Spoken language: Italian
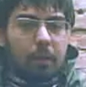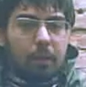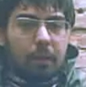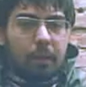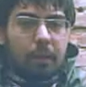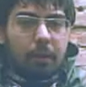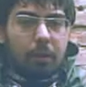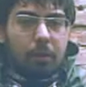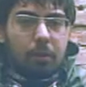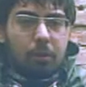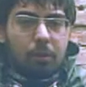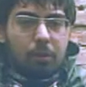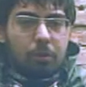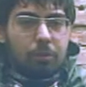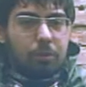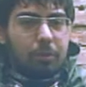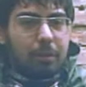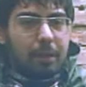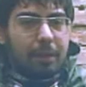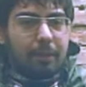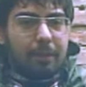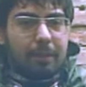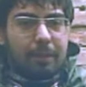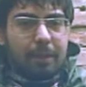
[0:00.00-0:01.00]
Io
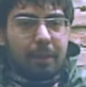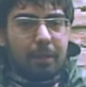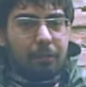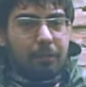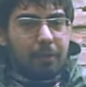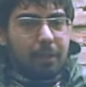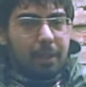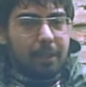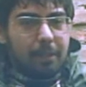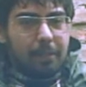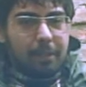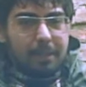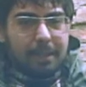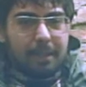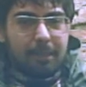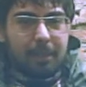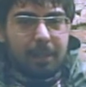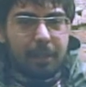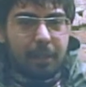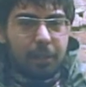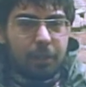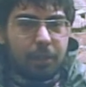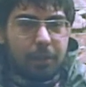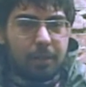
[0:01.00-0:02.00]
sono arrivato alla fine di questa
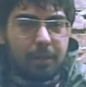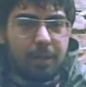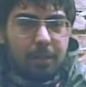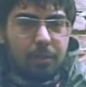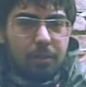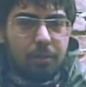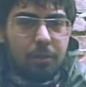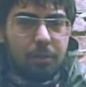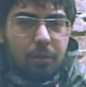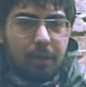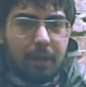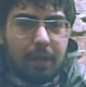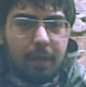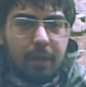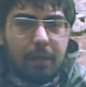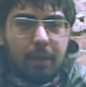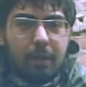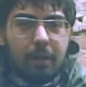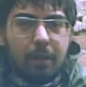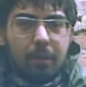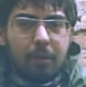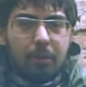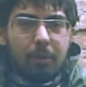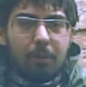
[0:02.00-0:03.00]
mia registrazione,
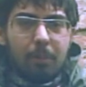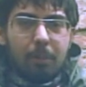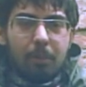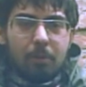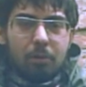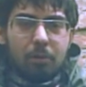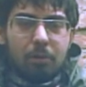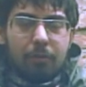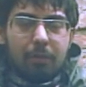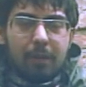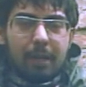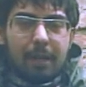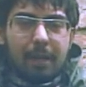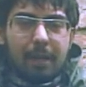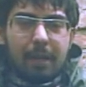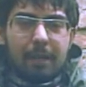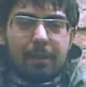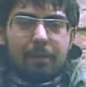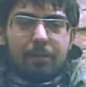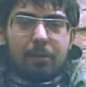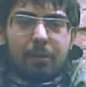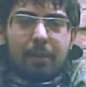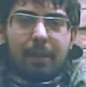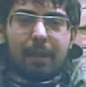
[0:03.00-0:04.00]
non posso fare
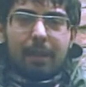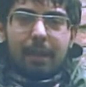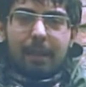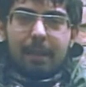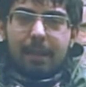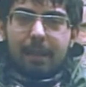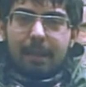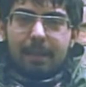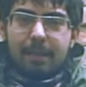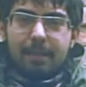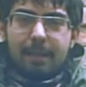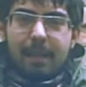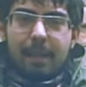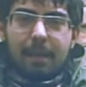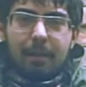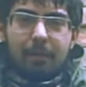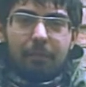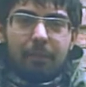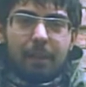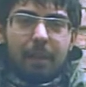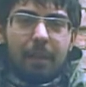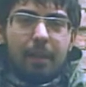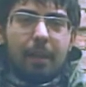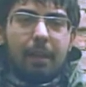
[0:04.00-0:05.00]
altro che
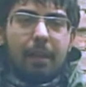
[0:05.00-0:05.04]
ringraziarvi